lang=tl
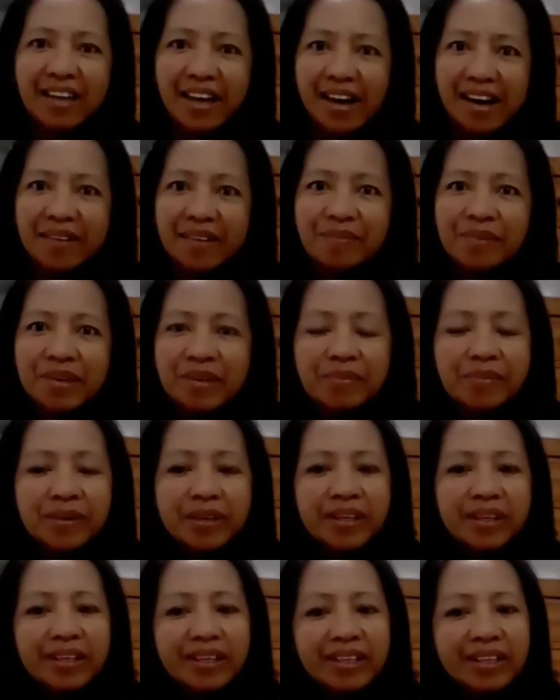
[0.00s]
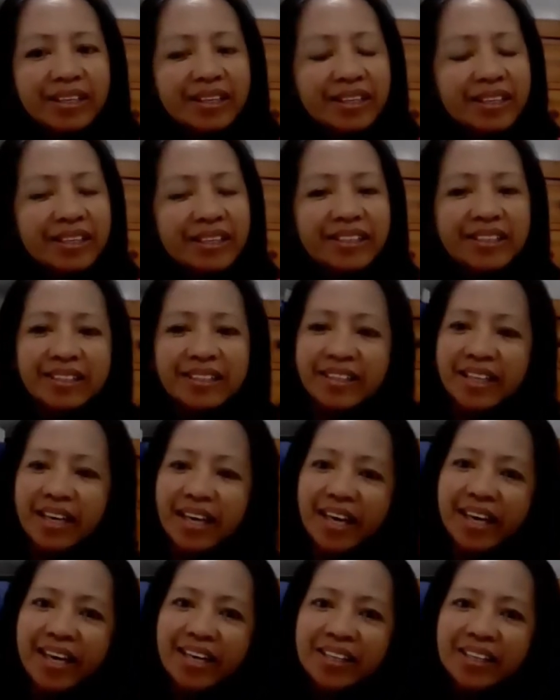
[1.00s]
Happy
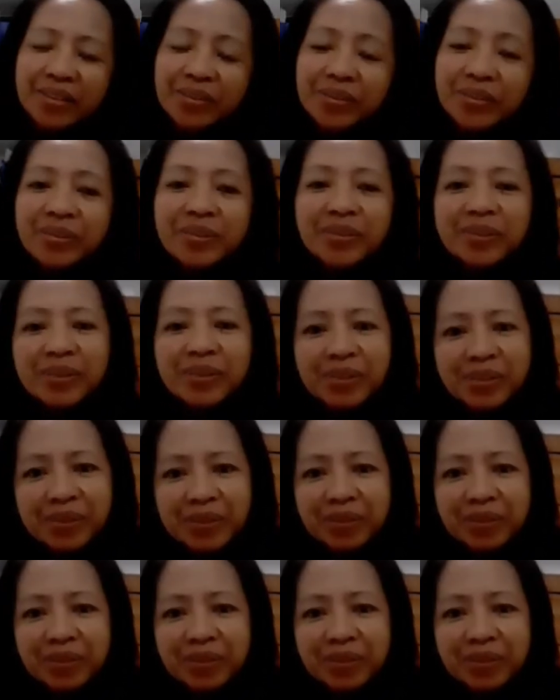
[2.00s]
birthday to you!